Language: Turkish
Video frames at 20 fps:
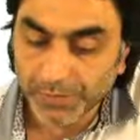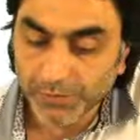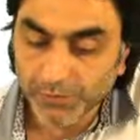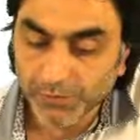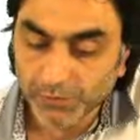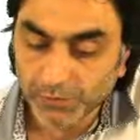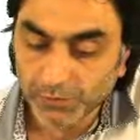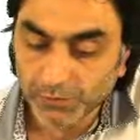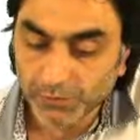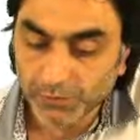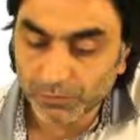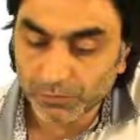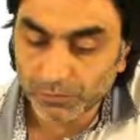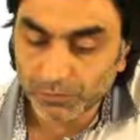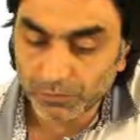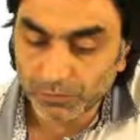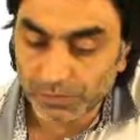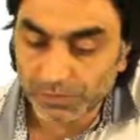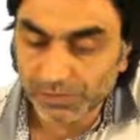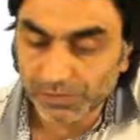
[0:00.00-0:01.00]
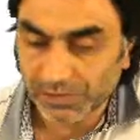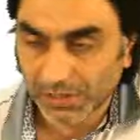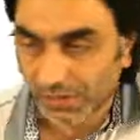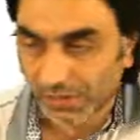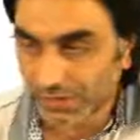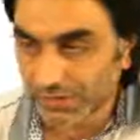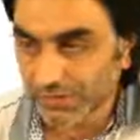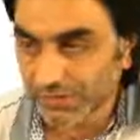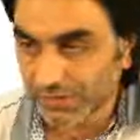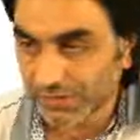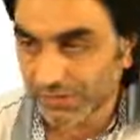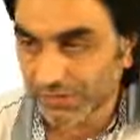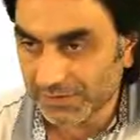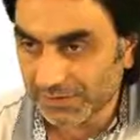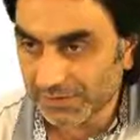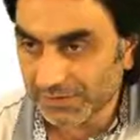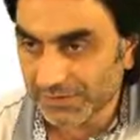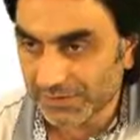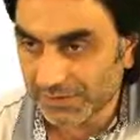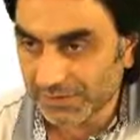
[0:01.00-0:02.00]
Ben bunu
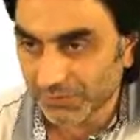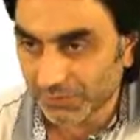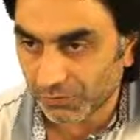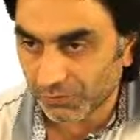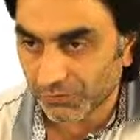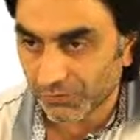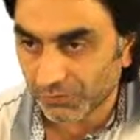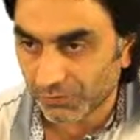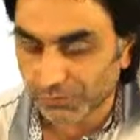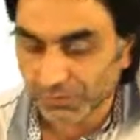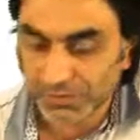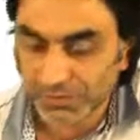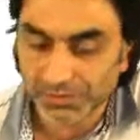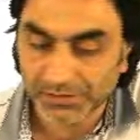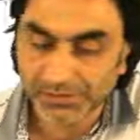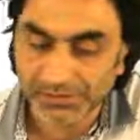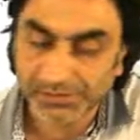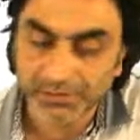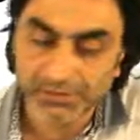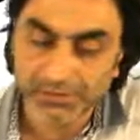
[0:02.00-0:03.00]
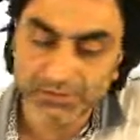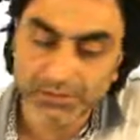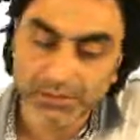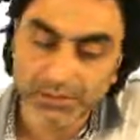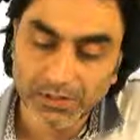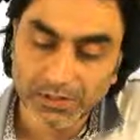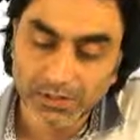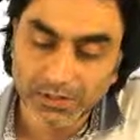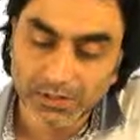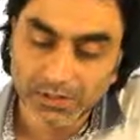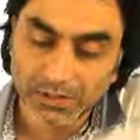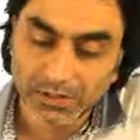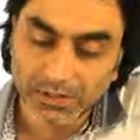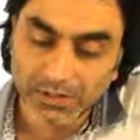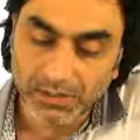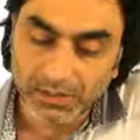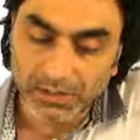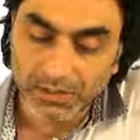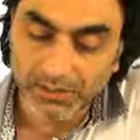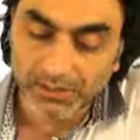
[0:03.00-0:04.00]
anlaşılsın diye koydum şimdi.
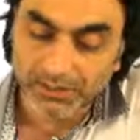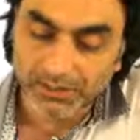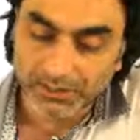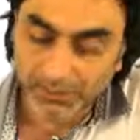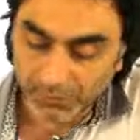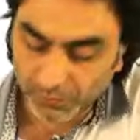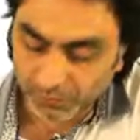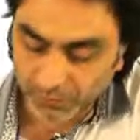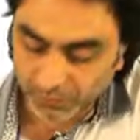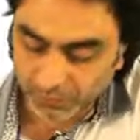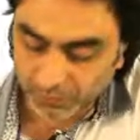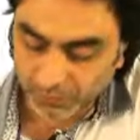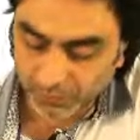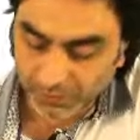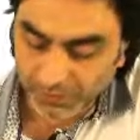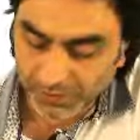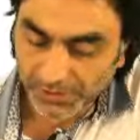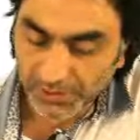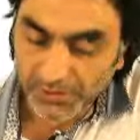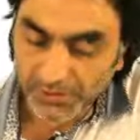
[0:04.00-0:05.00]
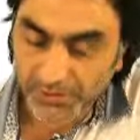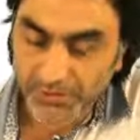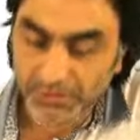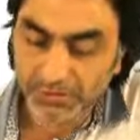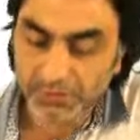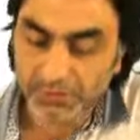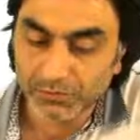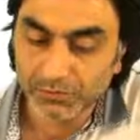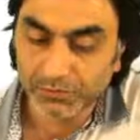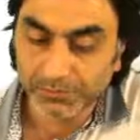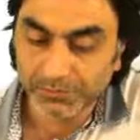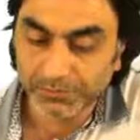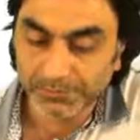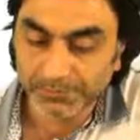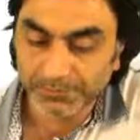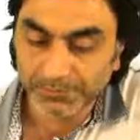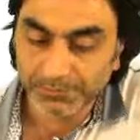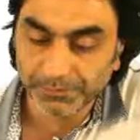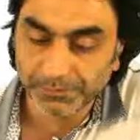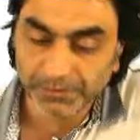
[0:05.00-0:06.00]
Ayette yok. Onun yüzden
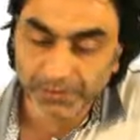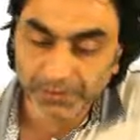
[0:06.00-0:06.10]
kaldırıyorum.